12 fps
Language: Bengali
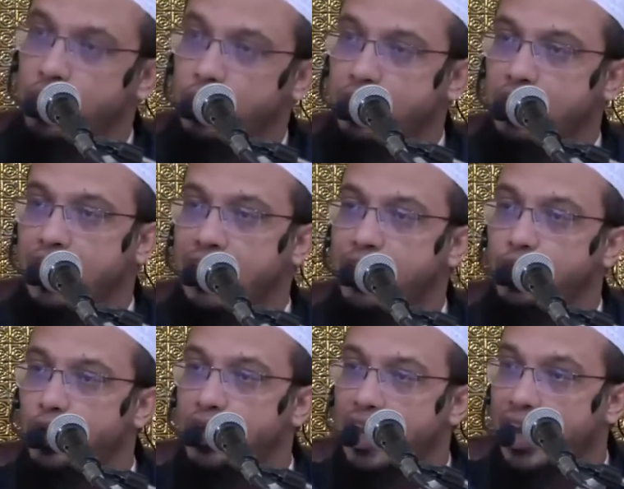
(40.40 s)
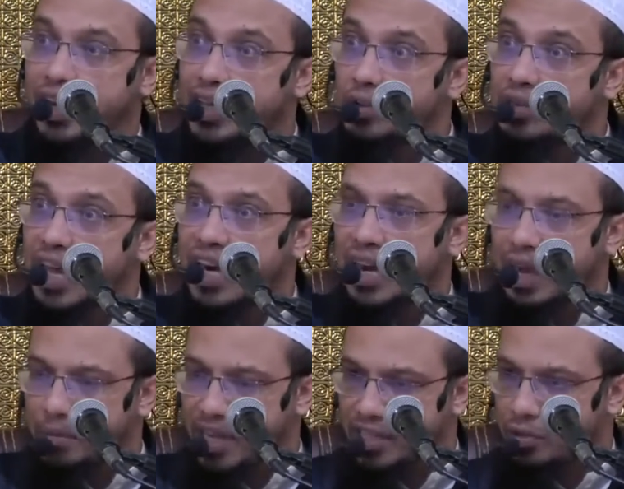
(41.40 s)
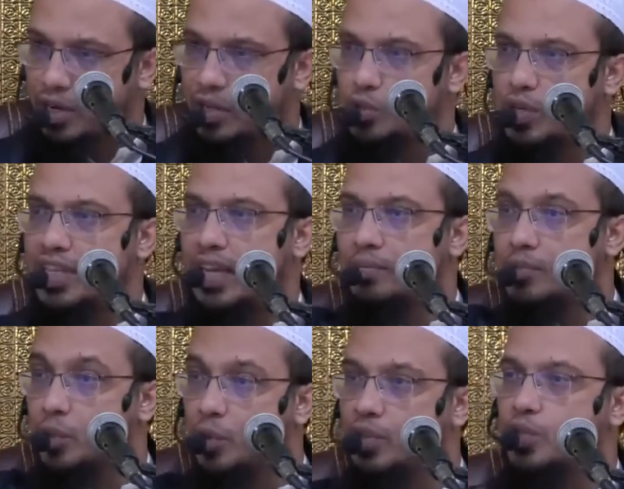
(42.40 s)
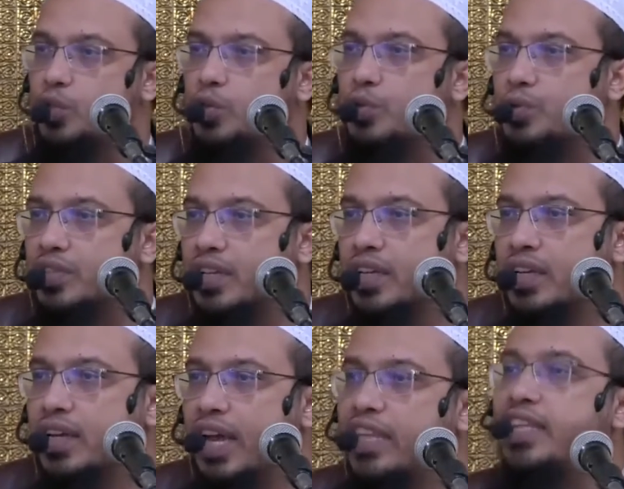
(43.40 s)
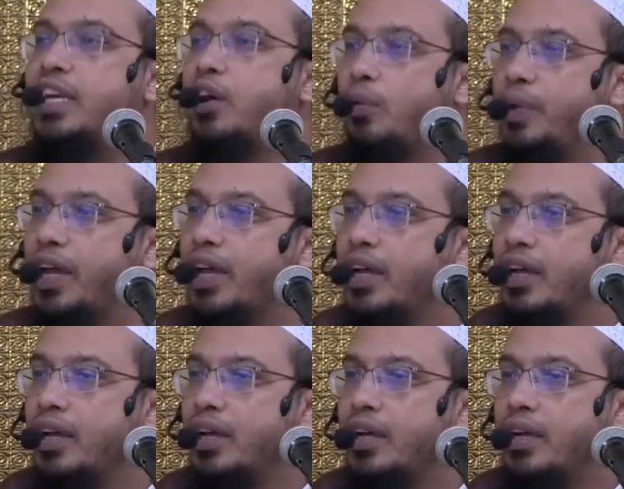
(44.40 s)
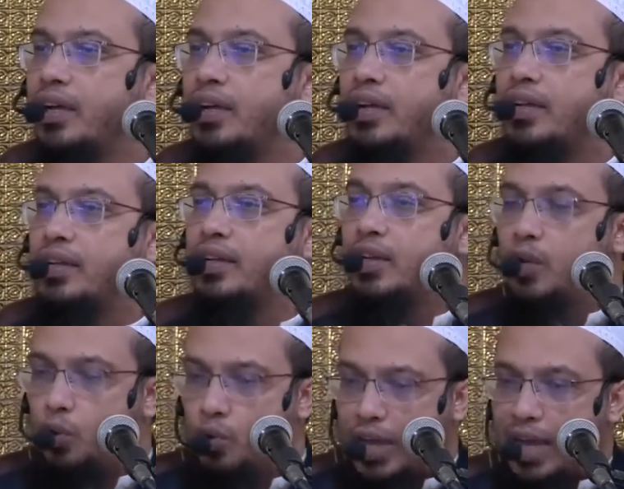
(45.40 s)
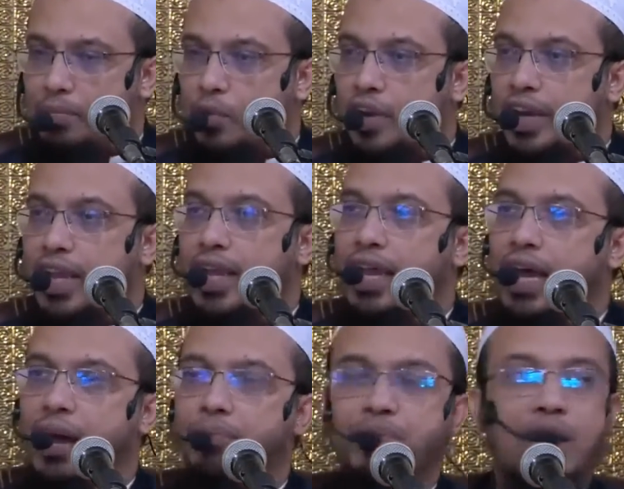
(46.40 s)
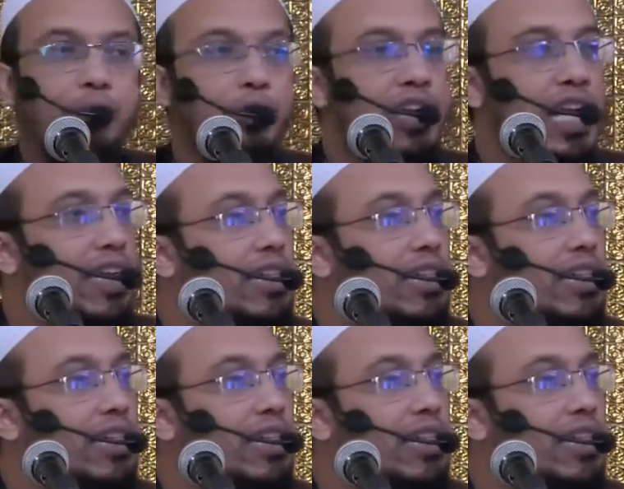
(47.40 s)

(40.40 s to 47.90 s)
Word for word: চুরি করছেন কিন্তু ওইটা আর কেউ জানে না আমি এই ওনারা শুনে দিলাম যে ওই লোকটা চুরি করছে এতে কি হবে ওনার মনে আপনার প্রতি